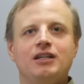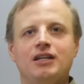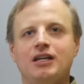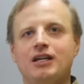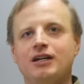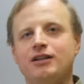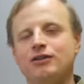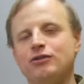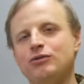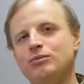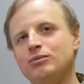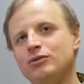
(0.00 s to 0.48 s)

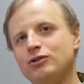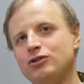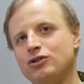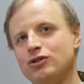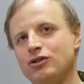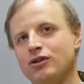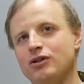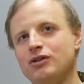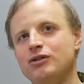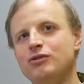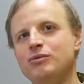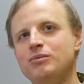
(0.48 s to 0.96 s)
Я думал,
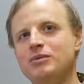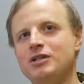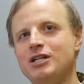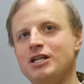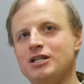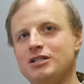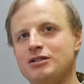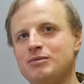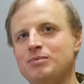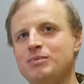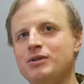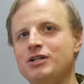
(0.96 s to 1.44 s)
что они у
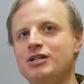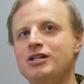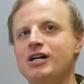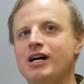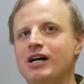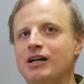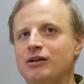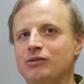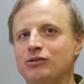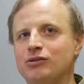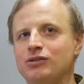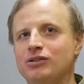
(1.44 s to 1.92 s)
меня
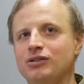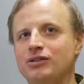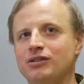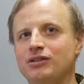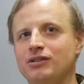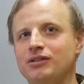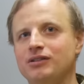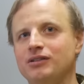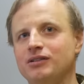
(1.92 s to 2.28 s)
сбегают.